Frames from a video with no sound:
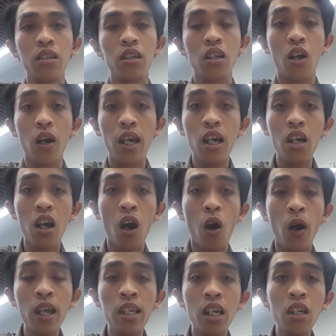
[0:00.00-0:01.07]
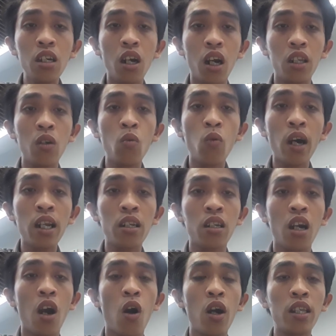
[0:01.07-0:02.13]
rồi hỏi những người xung quanh
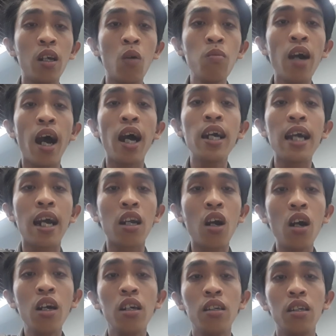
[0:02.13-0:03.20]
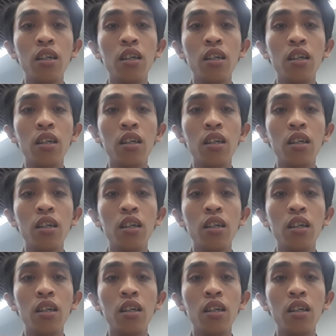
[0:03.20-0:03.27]
họ sống ở gần đó